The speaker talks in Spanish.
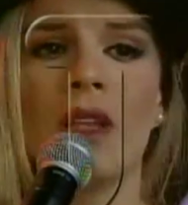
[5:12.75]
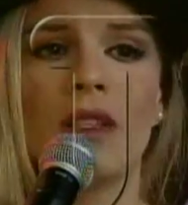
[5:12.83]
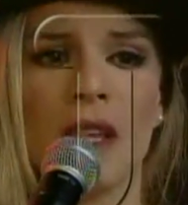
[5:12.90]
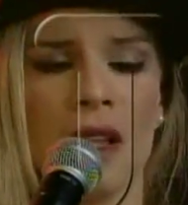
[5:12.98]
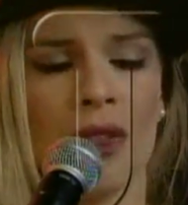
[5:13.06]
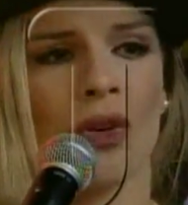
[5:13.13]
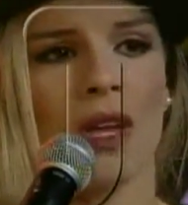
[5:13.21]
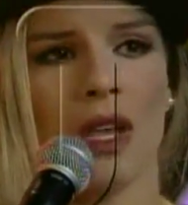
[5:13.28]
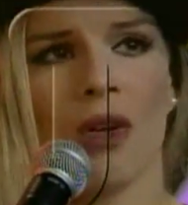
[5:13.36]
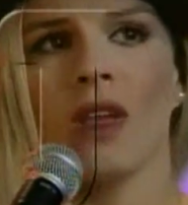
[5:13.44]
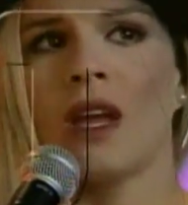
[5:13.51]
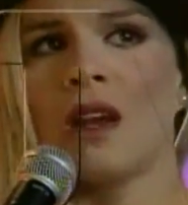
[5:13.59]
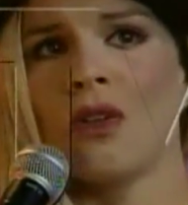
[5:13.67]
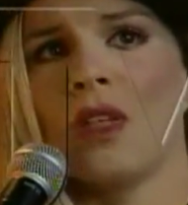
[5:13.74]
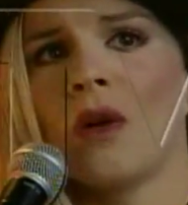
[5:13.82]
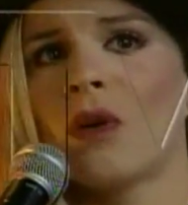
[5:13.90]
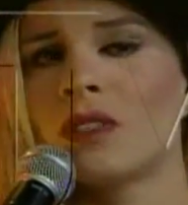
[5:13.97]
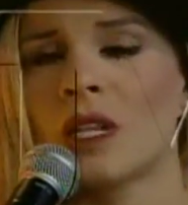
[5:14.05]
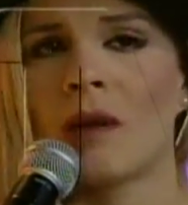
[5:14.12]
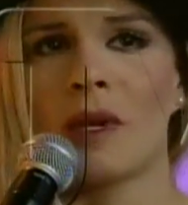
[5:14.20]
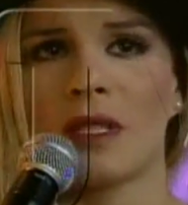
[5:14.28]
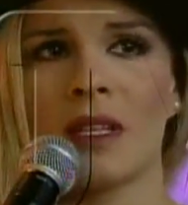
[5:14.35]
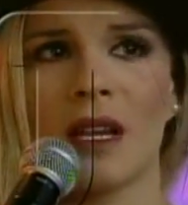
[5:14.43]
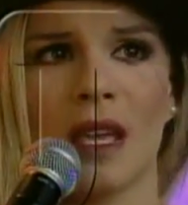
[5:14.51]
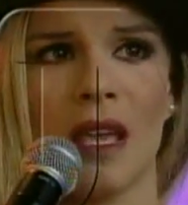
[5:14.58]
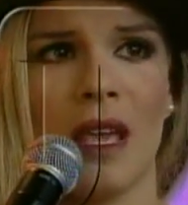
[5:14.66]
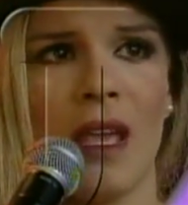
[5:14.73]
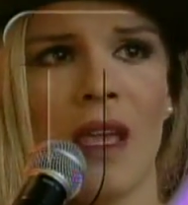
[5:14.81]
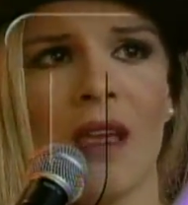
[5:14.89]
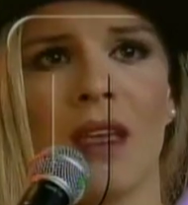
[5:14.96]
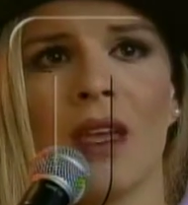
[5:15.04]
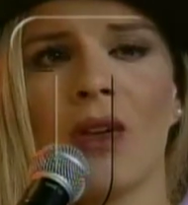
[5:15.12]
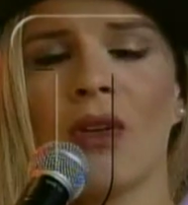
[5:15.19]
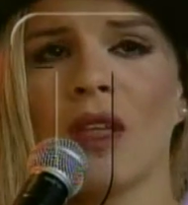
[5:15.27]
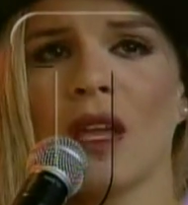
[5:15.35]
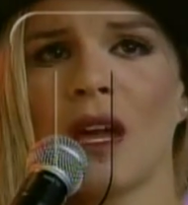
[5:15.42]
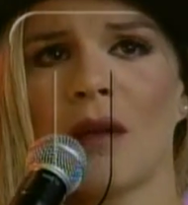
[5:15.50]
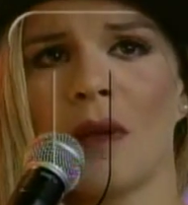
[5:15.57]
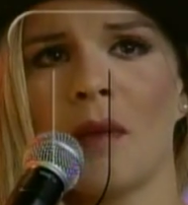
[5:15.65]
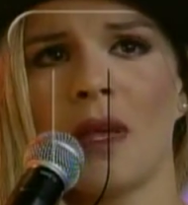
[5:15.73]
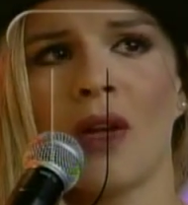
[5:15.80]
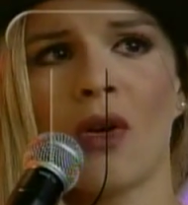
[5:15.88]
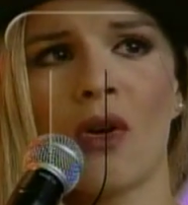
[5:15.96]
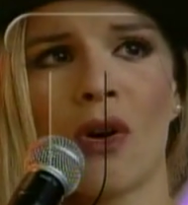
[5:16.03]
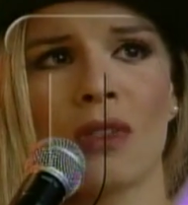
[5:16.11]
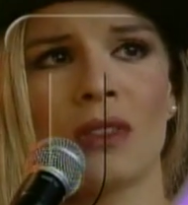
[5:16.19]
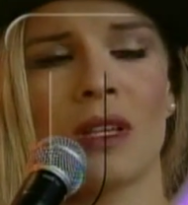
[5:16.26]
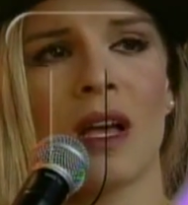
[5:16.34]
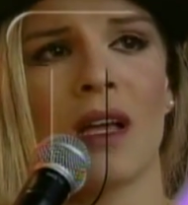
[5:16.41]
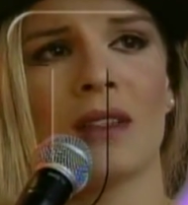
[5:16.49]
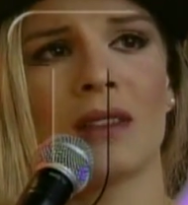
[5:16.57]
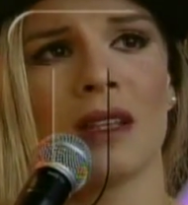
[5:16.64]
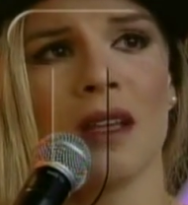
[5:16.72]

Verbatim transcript: siento que yo ya no debo estar más aquí, quiero dedicarme a mis cosas,